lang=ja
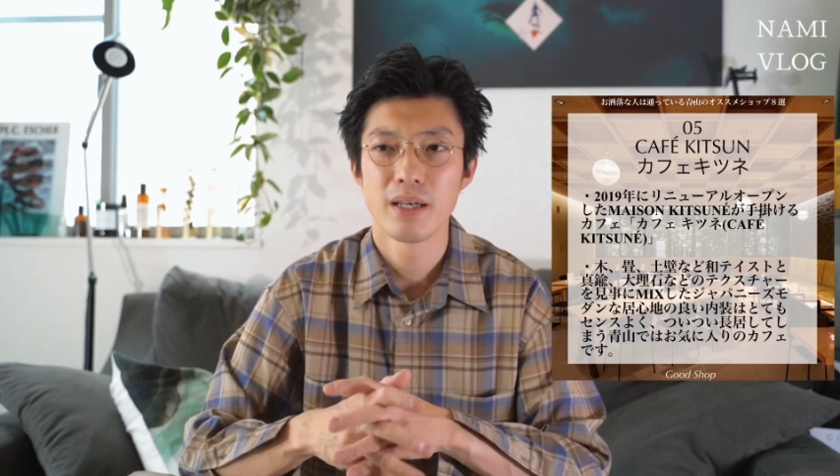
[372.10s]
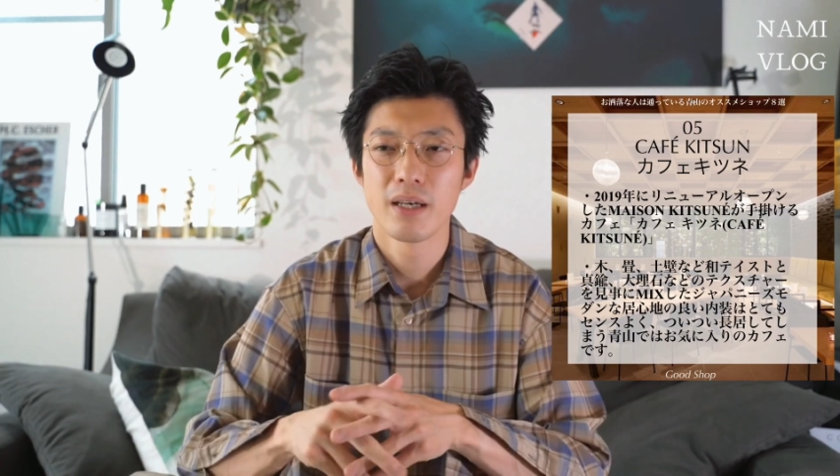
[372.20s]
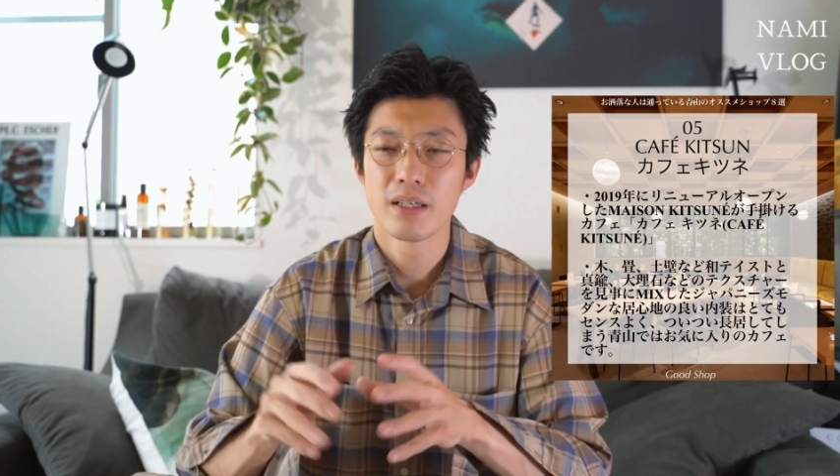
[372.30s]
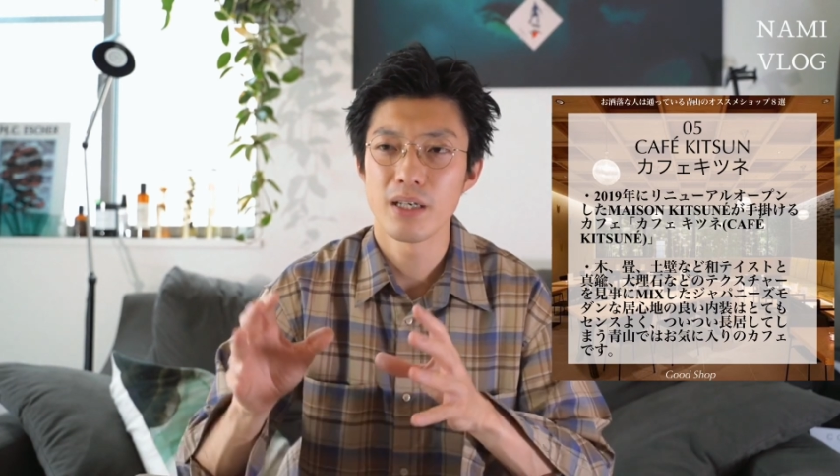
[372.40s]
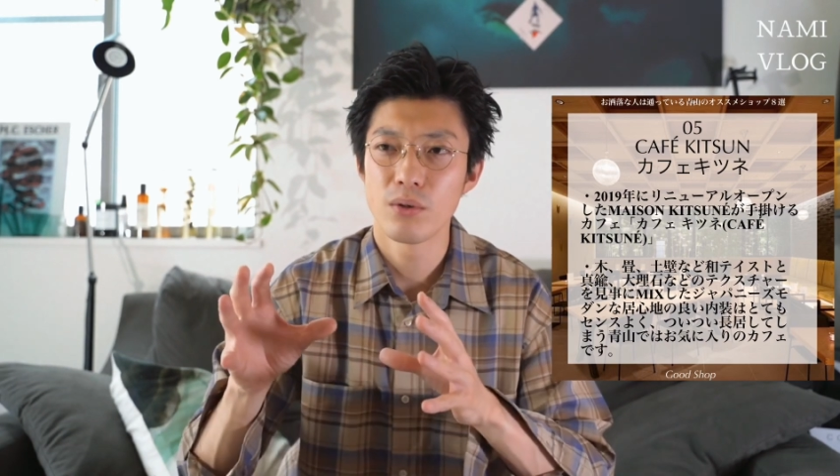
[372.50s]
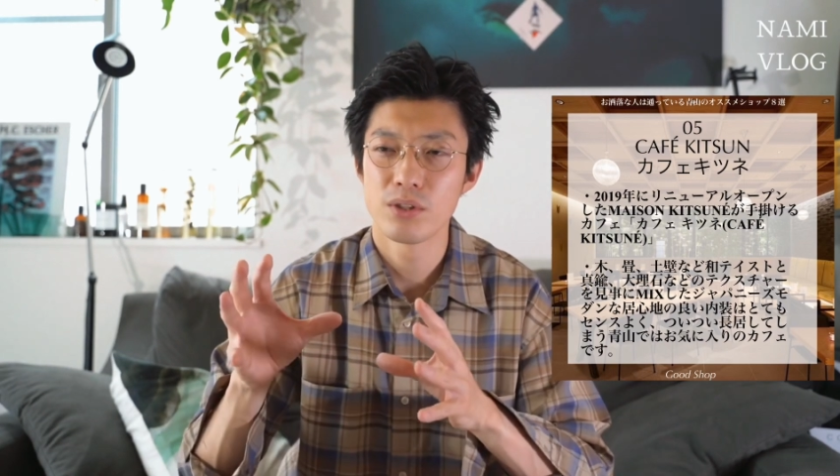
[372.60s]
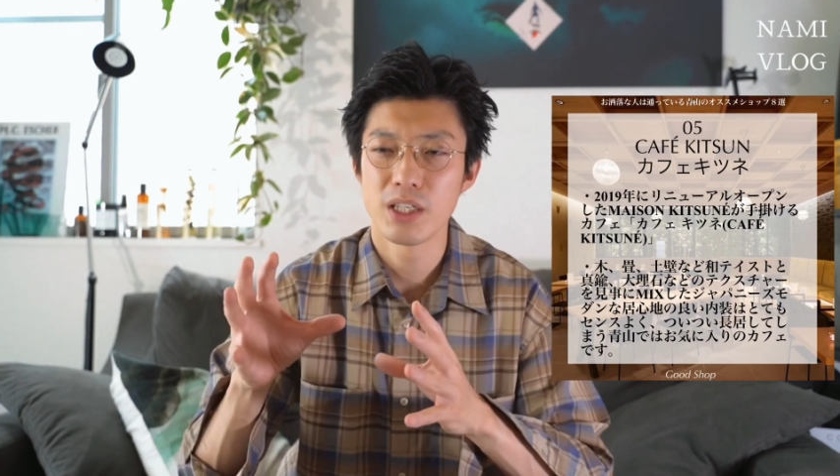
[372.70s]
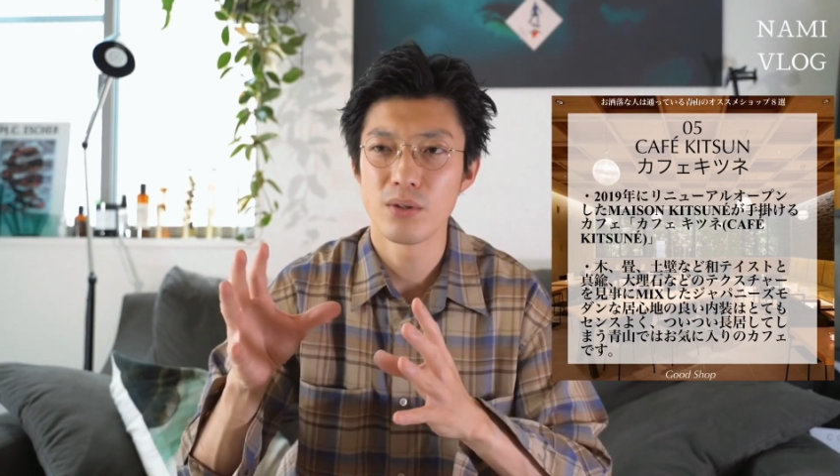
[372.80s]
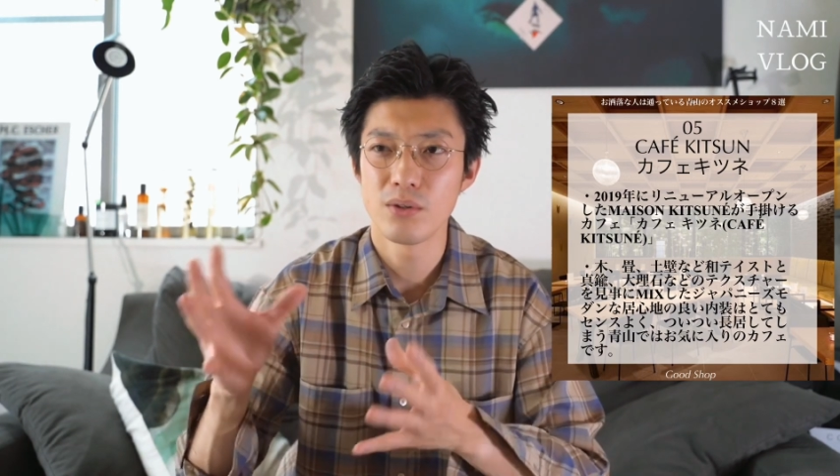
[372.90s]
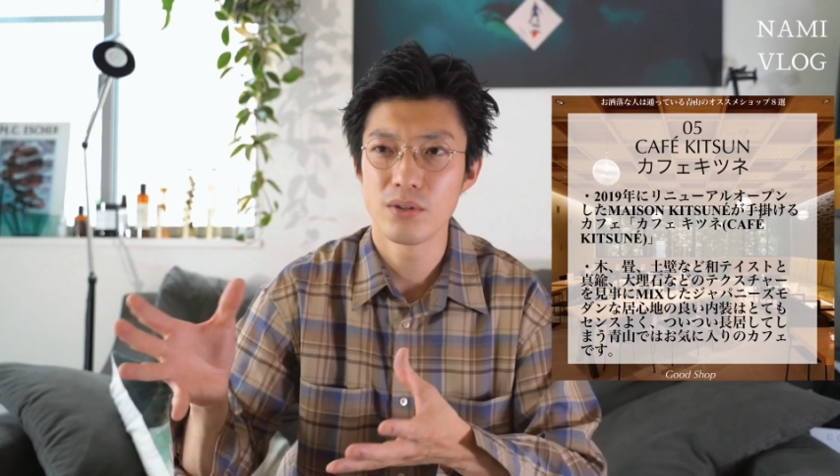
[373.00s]
結構
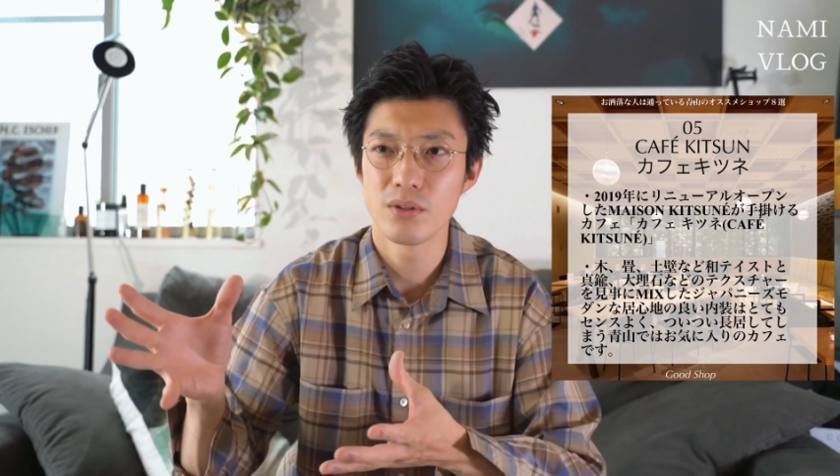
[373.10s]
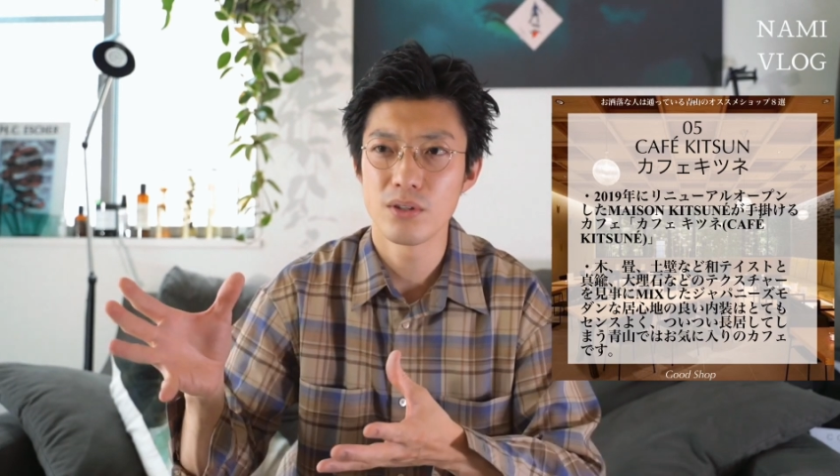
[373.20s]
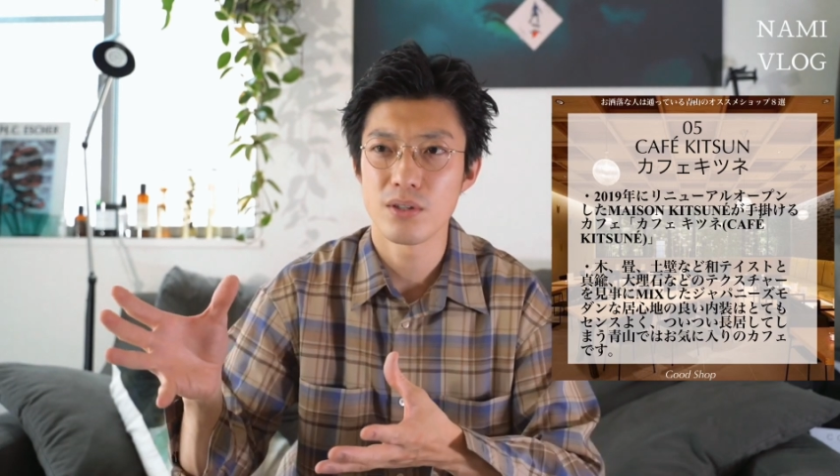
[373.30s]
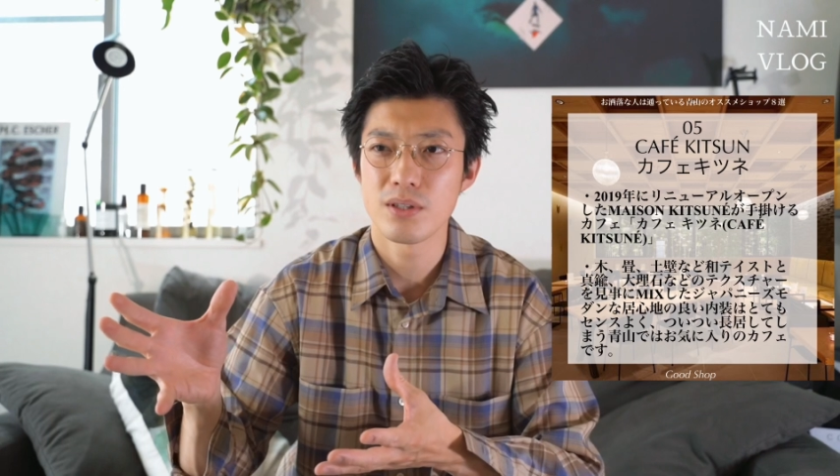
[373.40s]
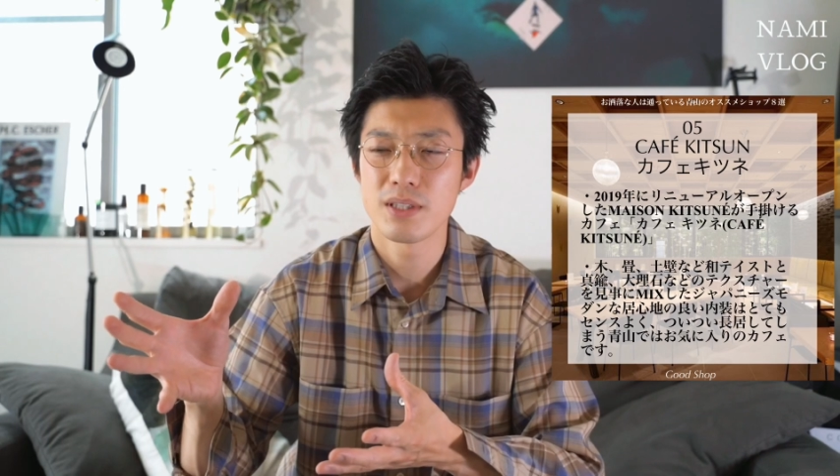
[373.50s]
日本の